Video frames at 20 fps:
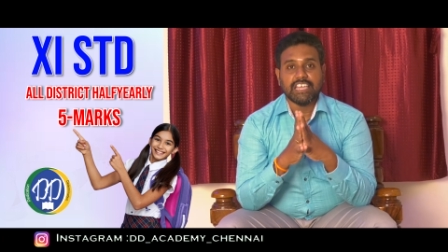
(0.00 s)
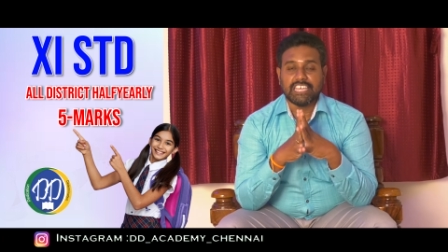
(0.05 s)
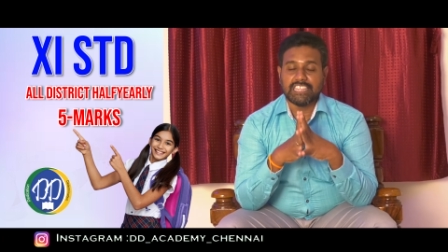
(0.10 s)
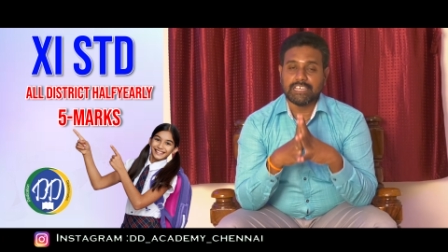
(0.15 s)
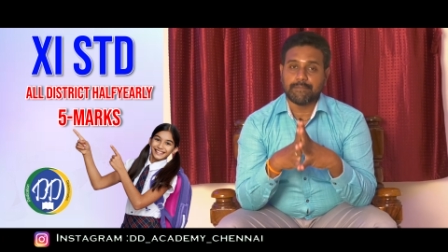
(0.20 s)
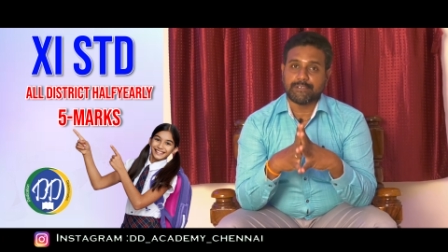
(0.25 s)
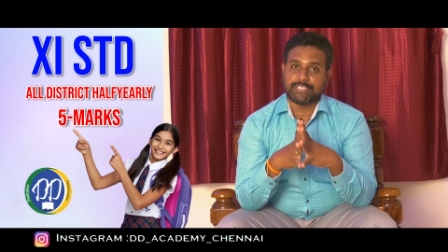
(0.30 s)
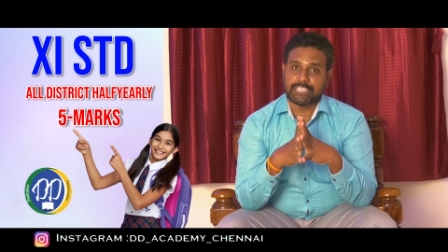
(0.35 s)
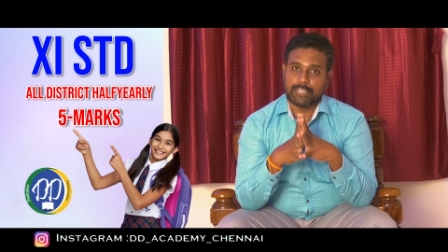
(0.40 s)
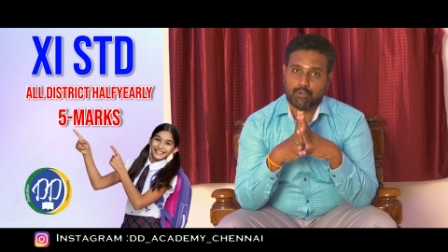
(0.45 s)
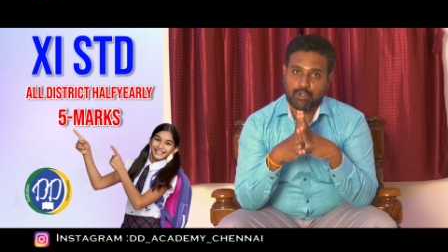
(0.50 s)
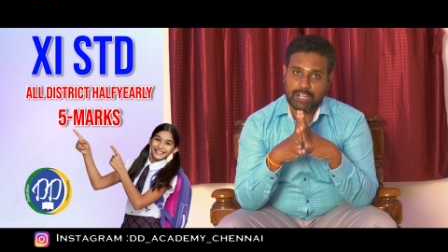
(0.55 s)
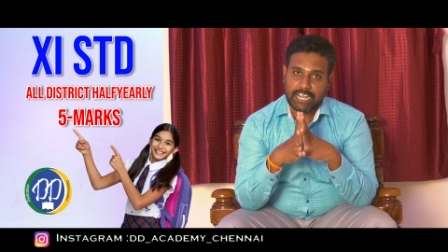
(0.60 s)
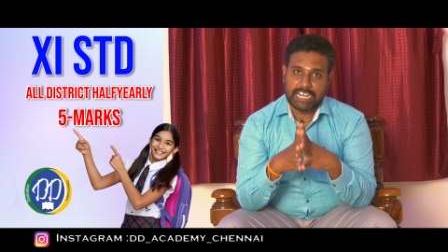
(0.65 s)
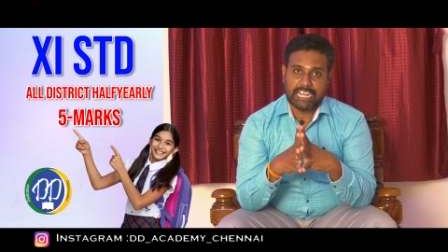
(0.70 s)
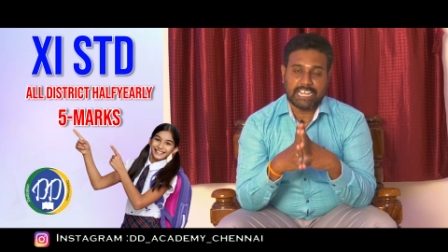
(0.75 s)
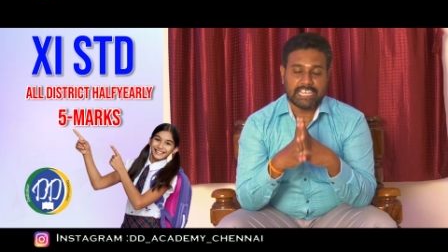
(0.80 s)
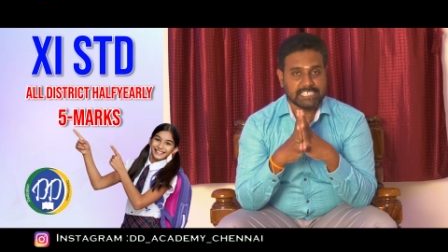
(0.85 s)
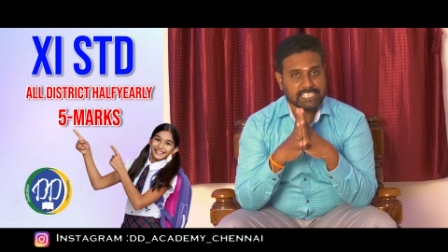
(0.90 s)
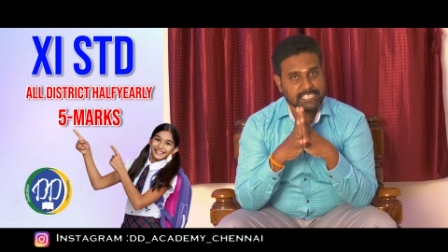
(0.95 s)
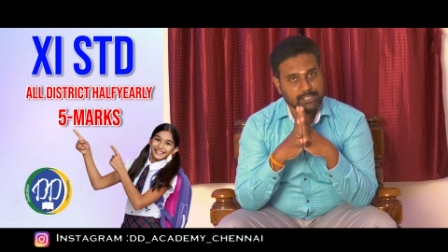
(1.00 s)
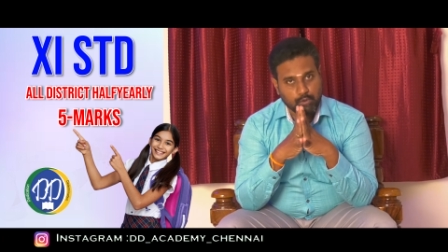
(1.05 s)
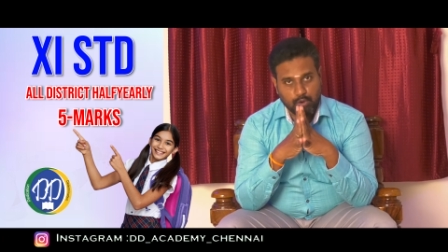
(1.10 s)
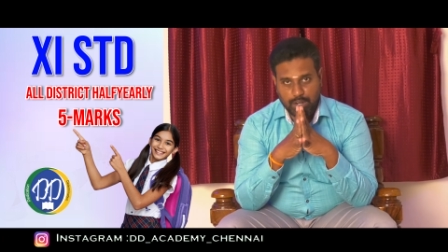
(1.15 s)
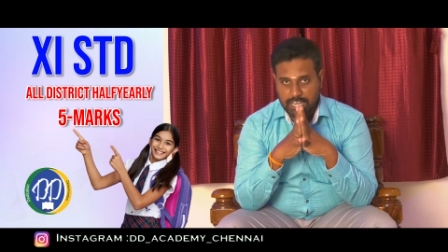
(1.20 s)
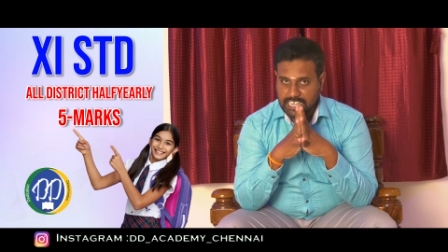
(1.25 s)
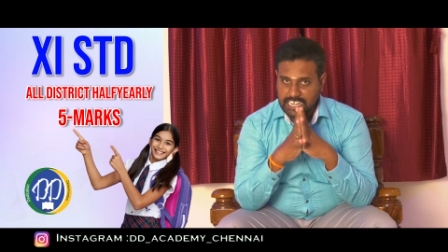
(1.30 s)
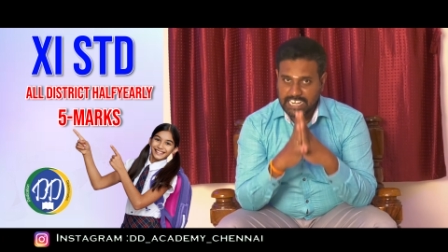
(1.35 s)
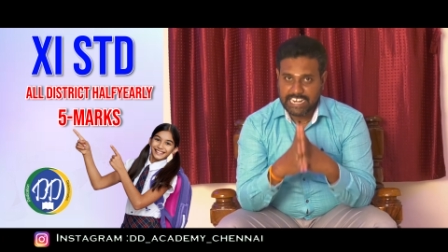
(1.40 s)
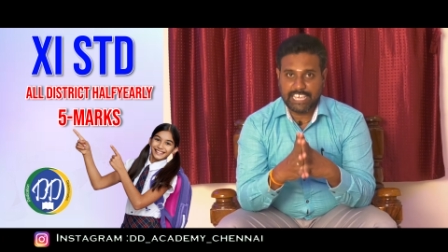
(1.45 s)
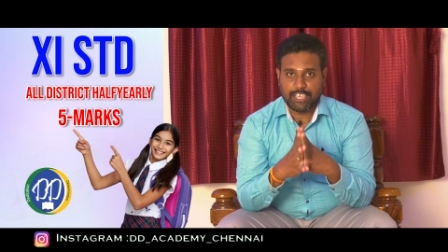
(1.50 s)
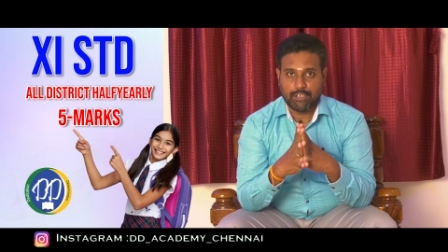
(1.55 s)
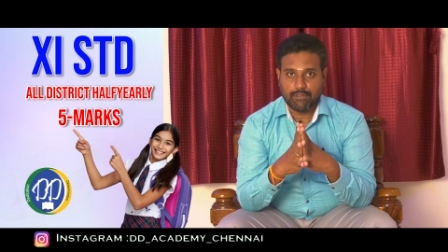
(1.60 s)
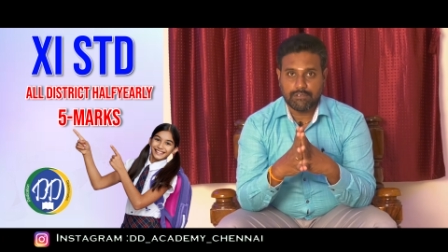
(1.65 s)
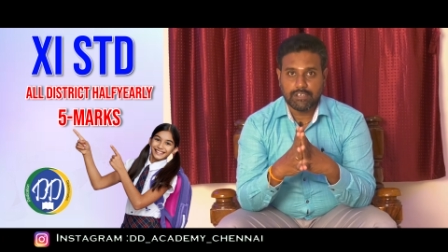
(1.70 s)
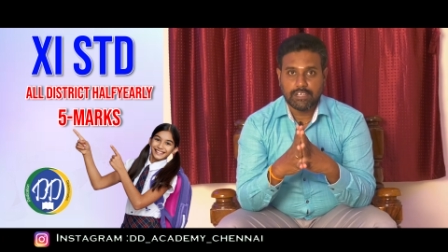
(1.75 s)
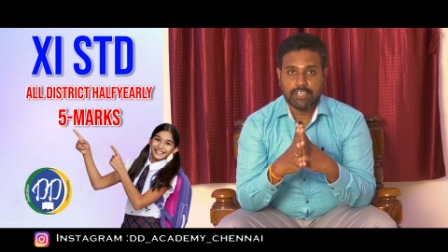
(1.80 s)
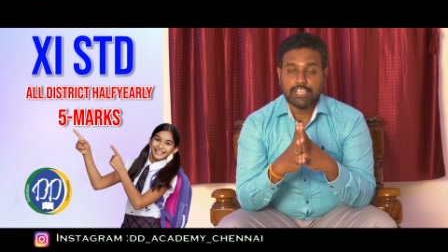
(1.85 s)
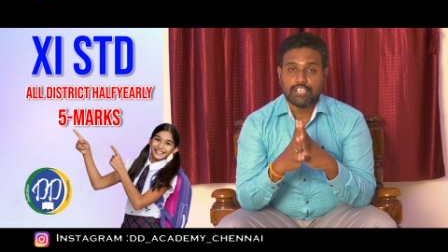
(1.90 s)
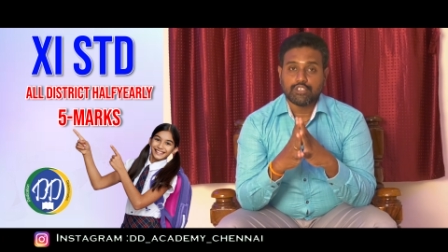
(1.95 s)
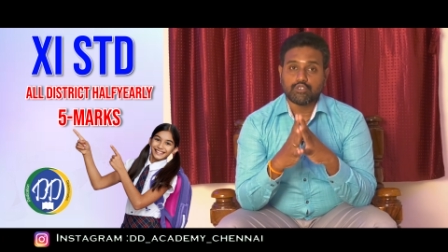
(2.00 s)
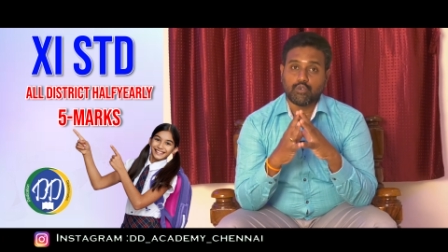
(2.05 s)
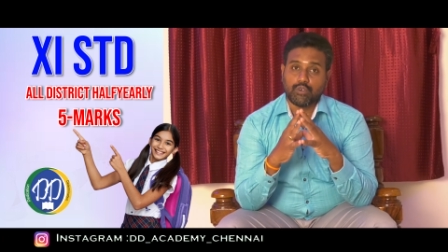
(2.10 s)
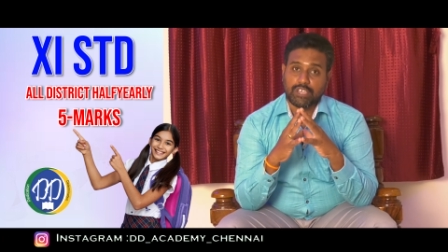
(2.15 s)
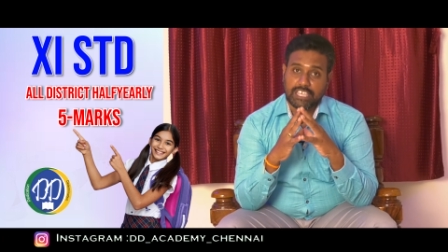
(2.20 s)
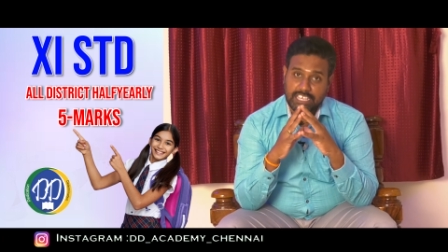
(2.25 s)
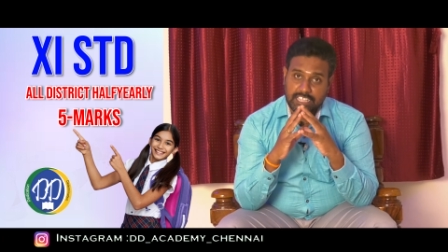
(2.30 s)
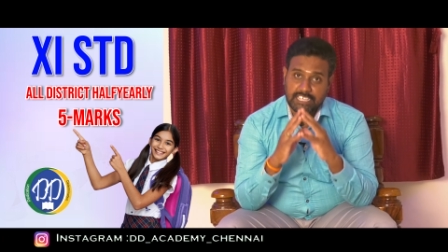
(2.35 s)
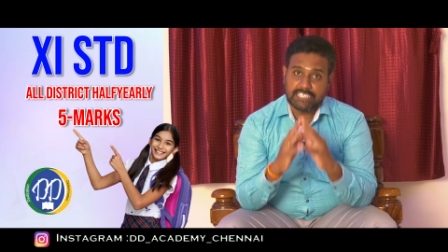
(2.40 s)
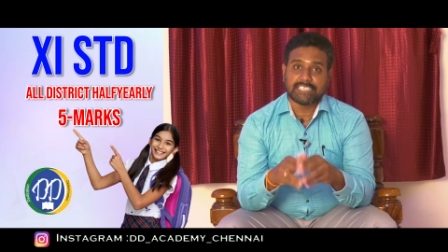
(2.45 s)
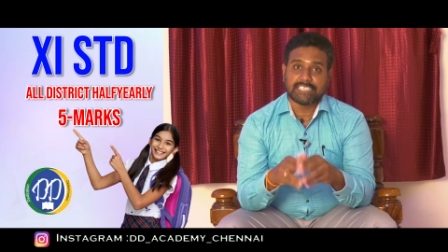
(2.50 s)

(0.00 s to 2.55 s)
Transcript: இதை பற்றின ஒரு அனலைசிஸ் உங்களுக்கு கிடைக்கும் ஸோ இது